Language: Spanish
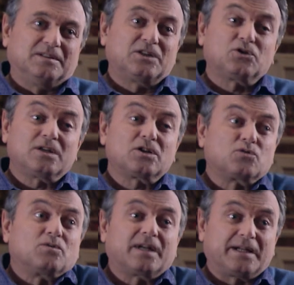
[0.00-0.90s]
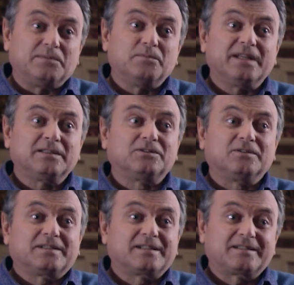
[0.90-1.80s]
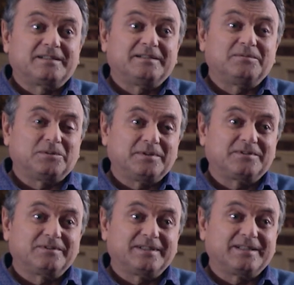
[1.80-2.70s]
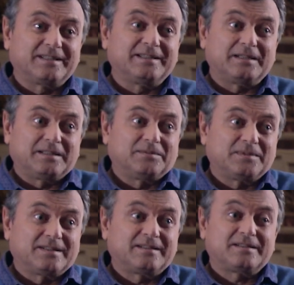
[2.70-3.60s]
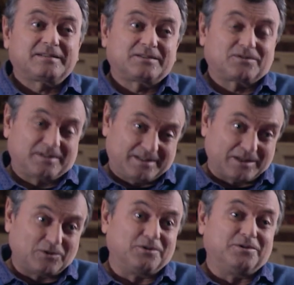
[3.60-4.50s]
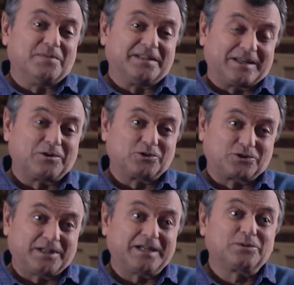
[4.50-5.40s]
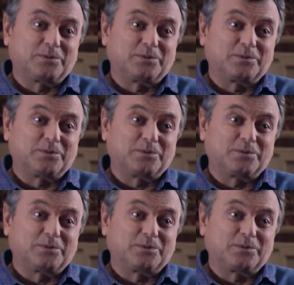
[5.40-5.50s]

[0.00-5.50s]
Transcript: Eso, es un gran invento, ese es el momento en el que además, esto dice que lo inventaron los griegos,